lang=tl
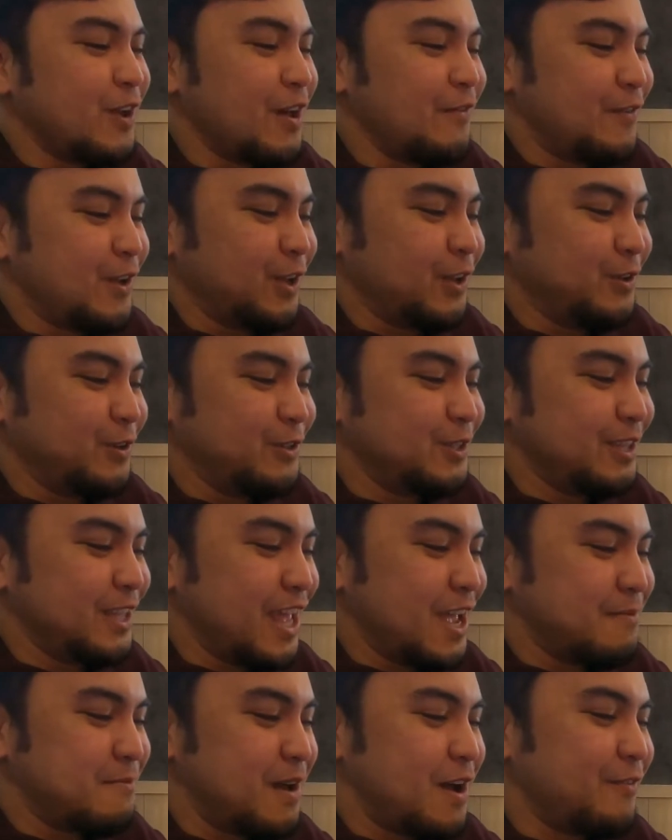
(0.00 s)
to have a good
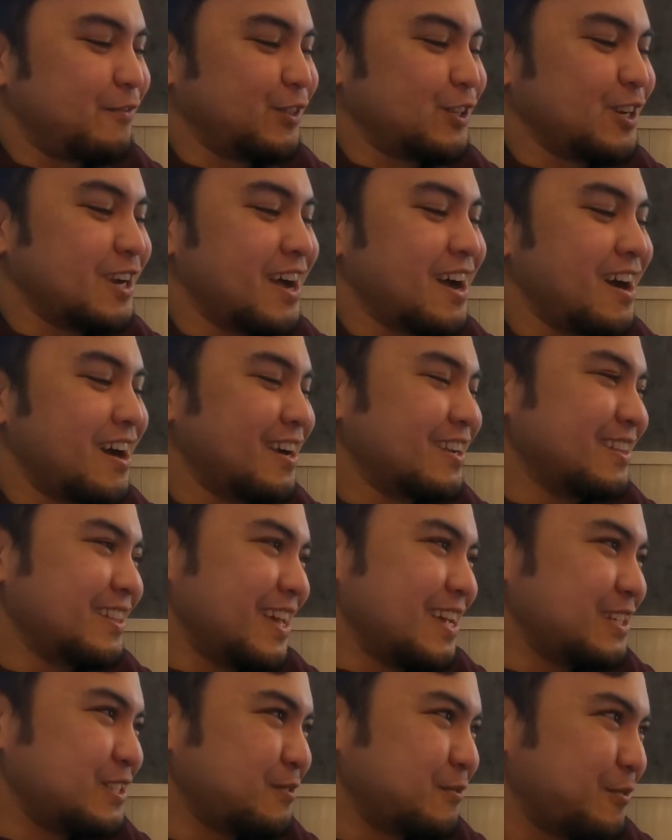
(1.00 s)
time after a hard
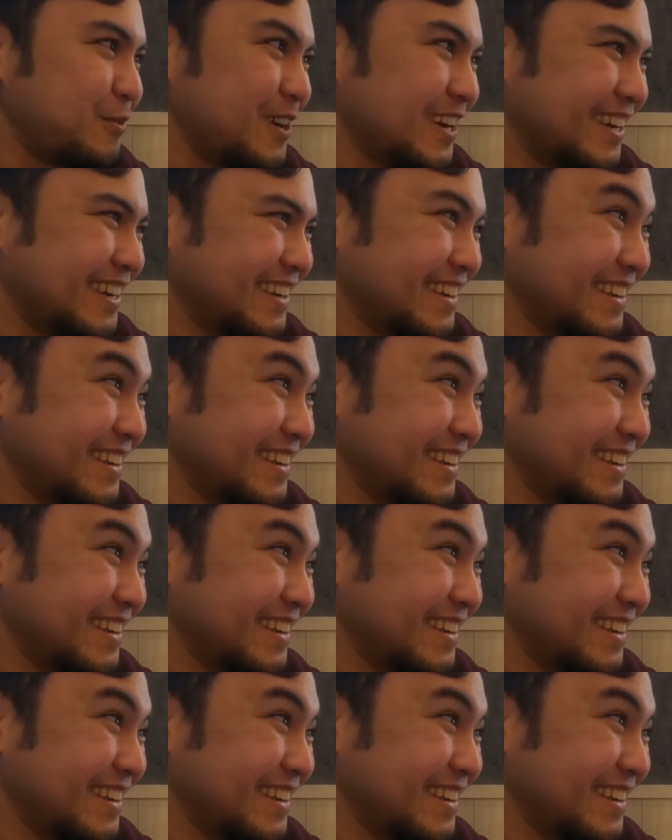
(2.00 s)
day's work.